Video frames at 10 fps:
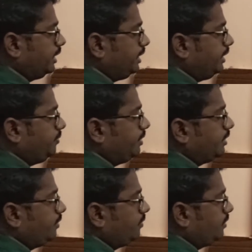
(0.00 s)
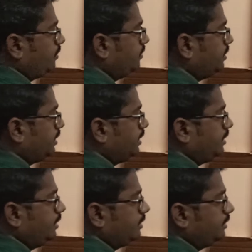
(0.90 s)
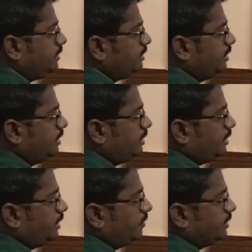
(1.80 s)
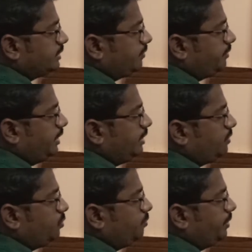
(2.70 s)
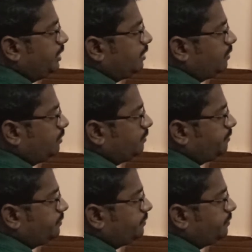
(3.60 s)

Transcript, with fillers: நைன்டி எயிட் மீட்டர்னால் எவ்வளோ இருக்கணும் ஹண்ட்ரட்லேருந்து லெவலிங் ஸ்டாஃப் ரீடிங் டூ மீட்டர் இருக்கணும்